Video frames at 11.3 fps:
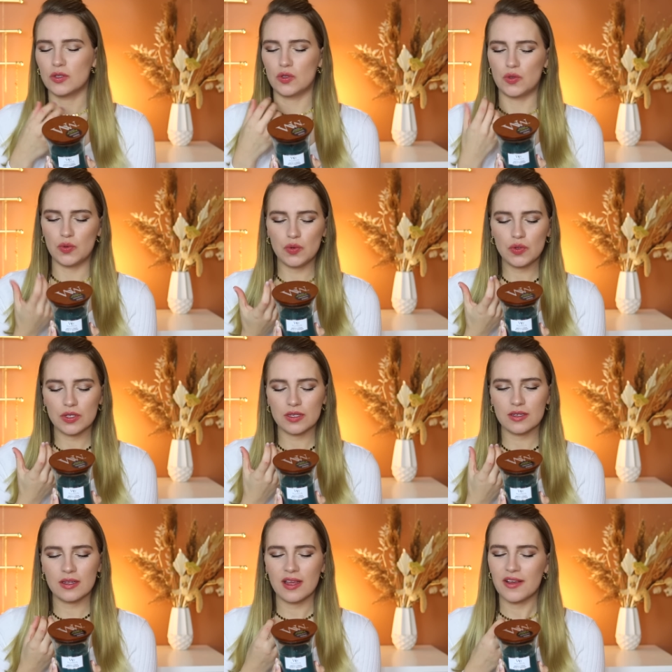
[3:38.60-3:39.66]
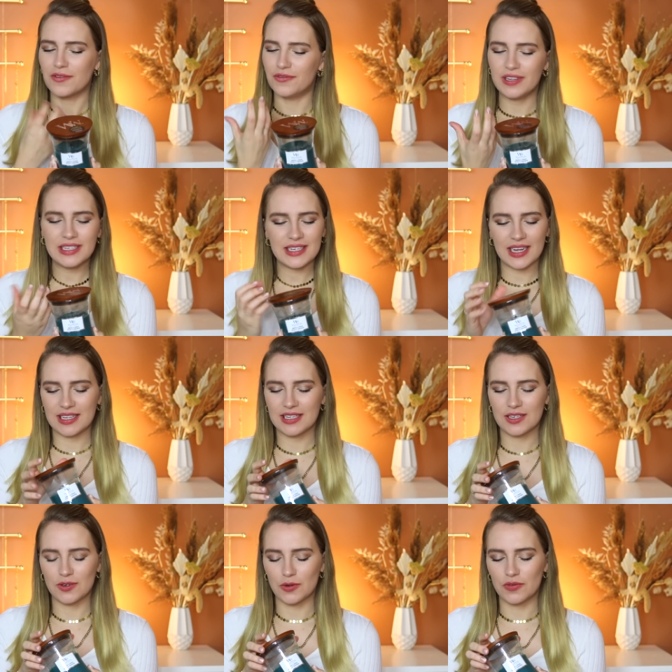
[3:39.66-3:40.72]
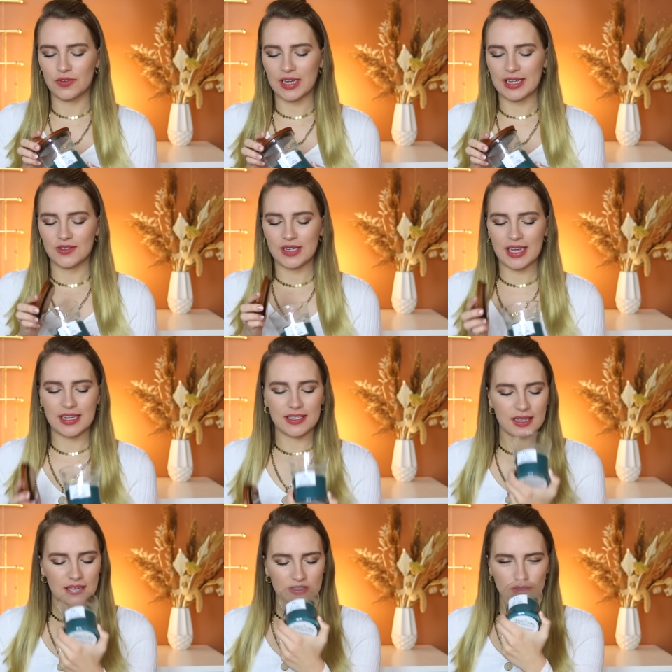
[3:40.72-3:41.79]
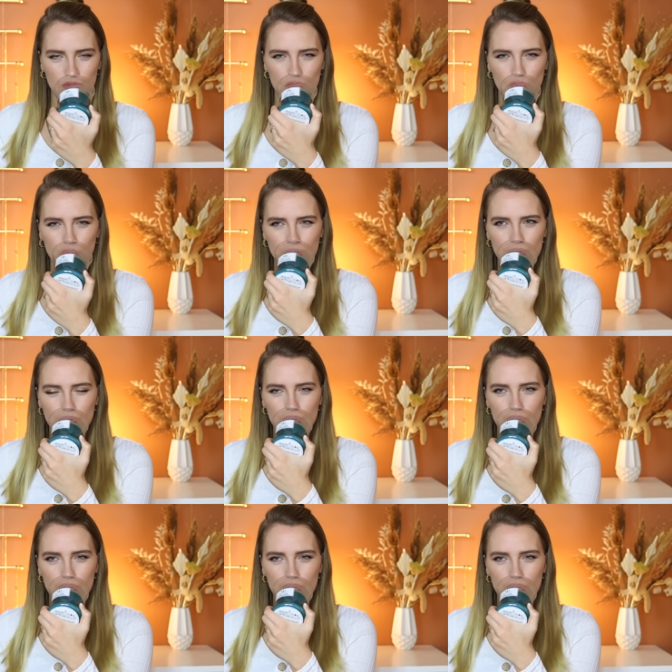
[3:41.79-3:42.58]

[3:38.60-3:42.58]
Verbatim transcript: süßen, winterlichen Duft. Also der ist so, so